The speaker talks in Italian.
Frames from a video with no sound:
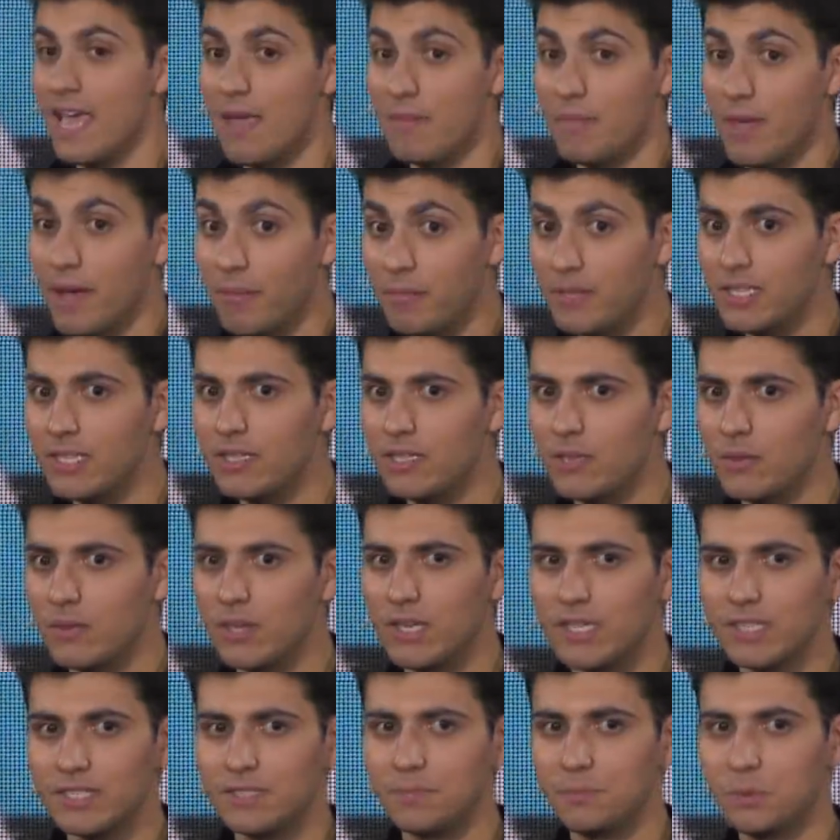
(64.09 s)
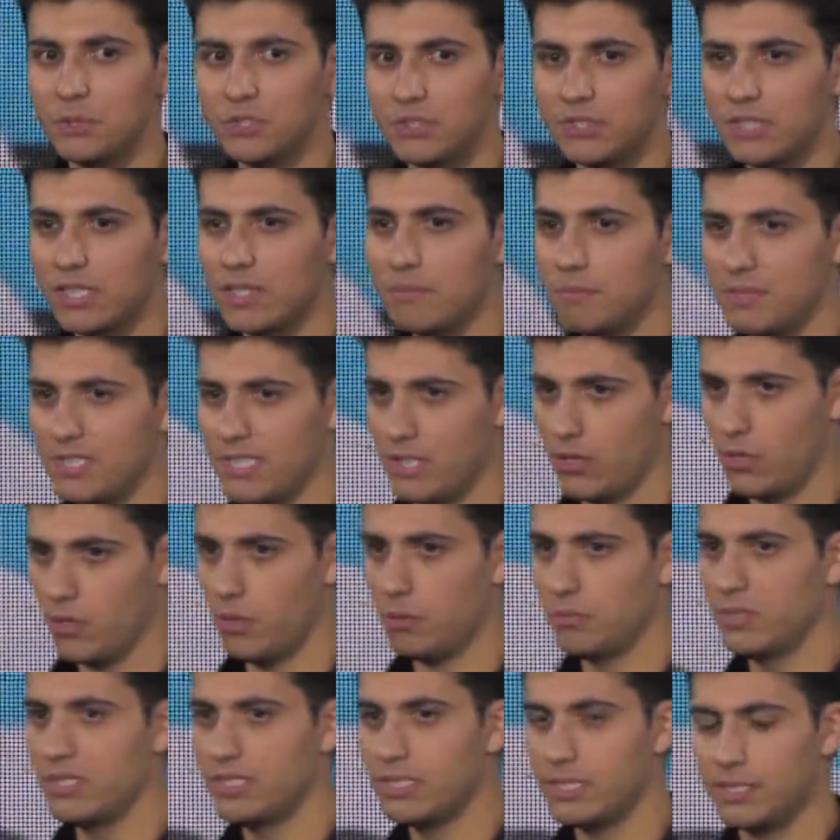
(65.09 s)
E mia mamma dite quella risposta che mi
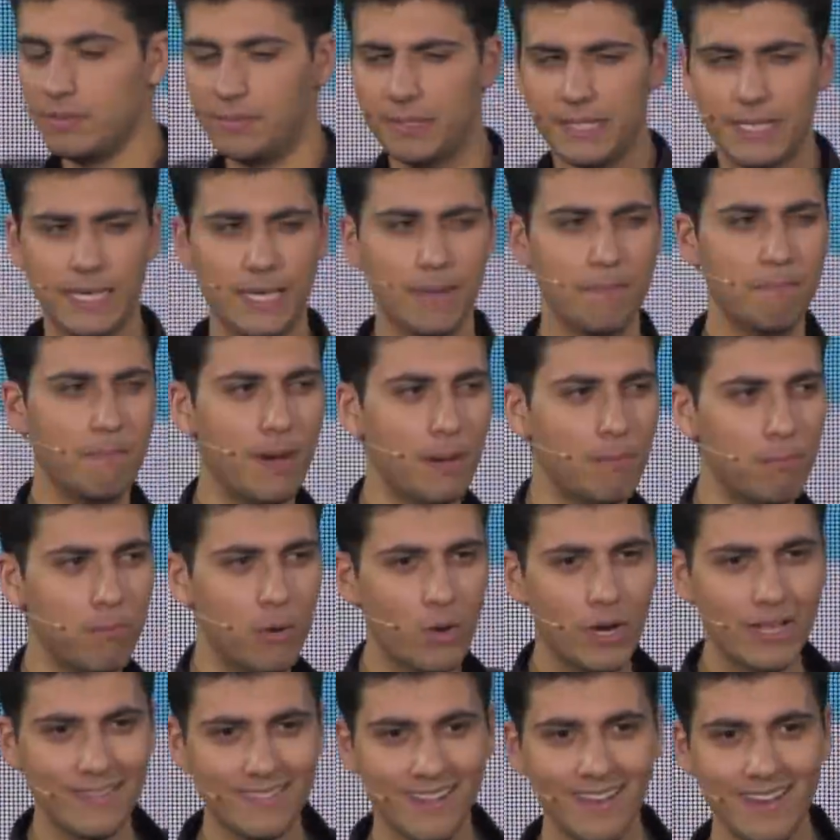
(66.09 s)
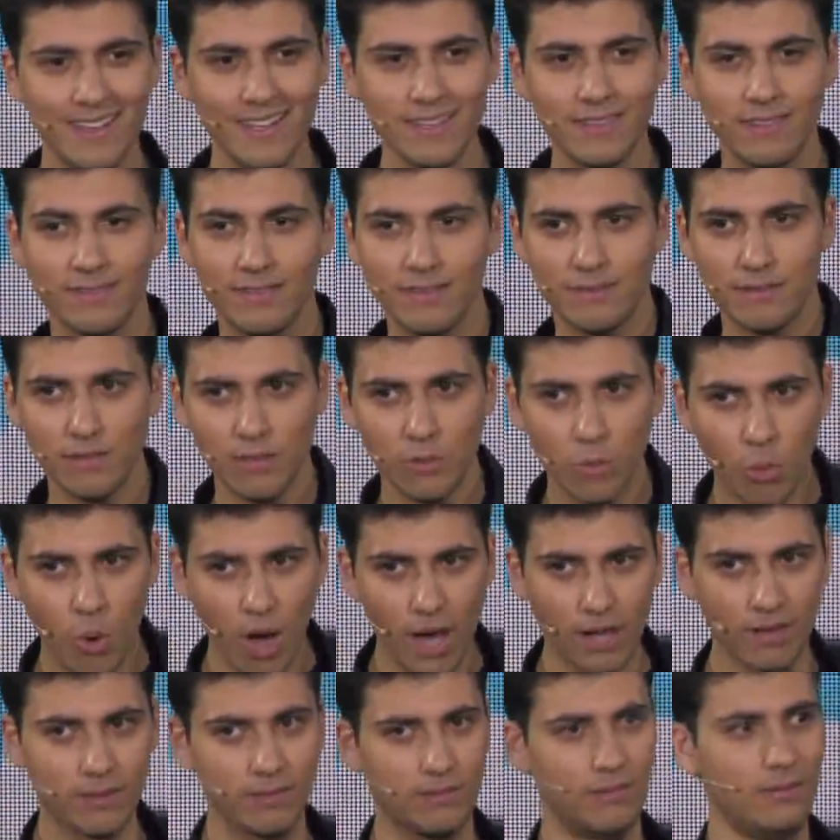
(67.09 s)
segnò, mi disse perché Babbo Natale ti
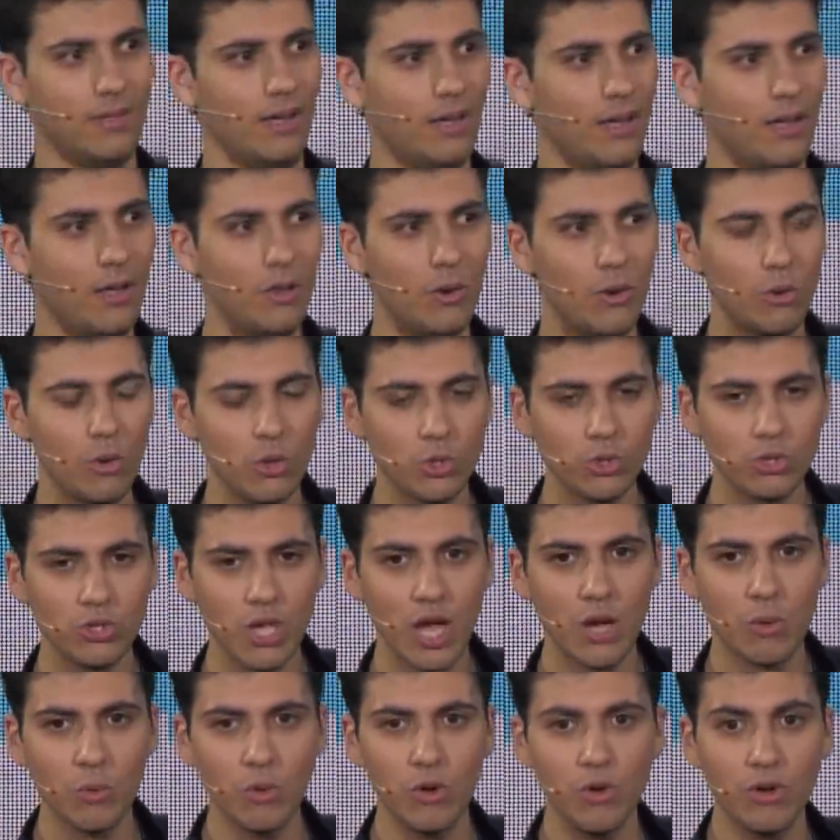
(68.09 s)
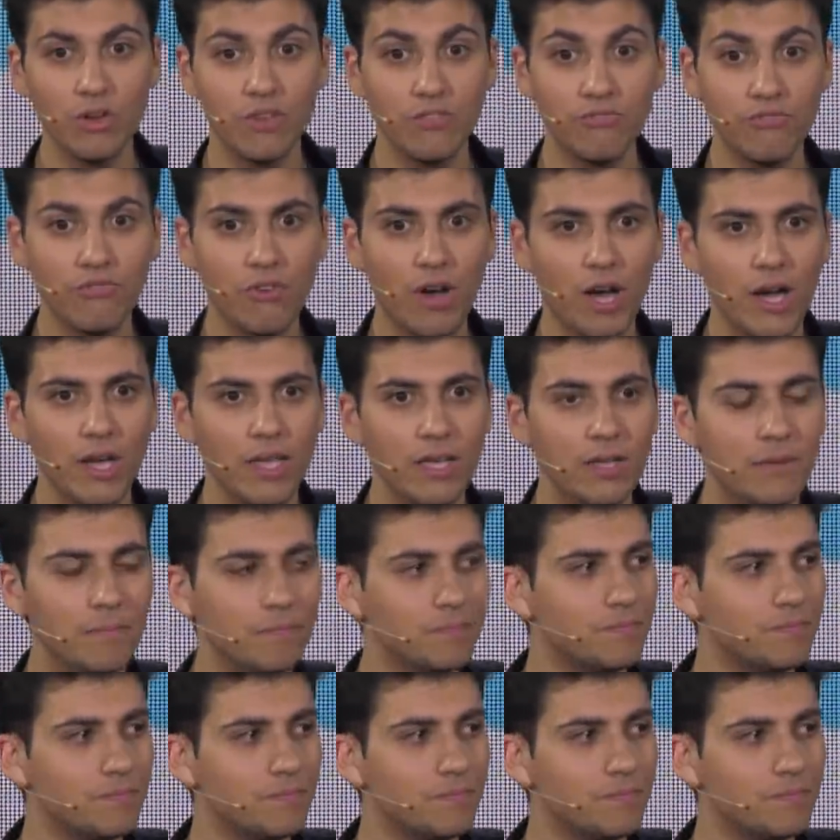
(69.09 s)
guarda, lo sa quello che fai.